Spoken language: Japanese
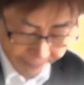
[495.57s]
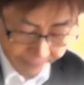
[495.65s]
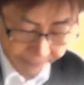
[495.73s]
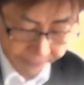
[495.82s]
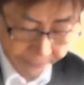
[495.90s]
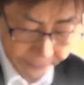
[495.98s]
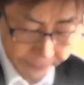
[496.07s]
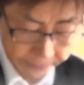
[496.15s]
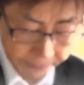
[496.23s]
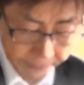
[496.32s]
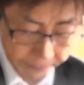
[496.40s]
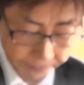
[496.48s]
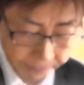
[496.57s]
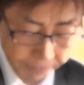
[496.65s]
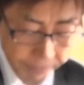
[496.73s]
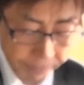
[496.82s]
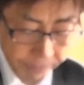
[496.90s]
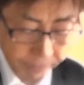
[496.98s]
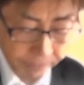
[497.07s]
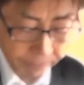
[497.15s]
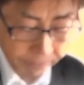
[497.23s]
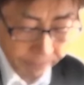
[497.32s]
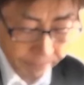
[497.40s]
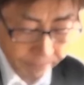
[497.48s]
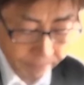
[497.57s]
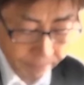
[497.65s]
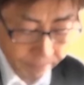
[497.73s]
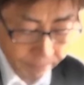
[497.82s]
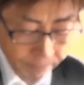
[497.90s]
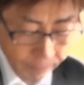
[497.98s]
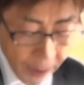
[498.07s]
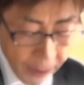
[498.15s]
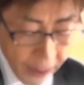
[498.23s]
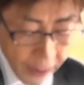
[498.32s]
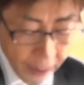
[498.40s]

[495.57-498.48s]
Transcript: そうでございますなあ。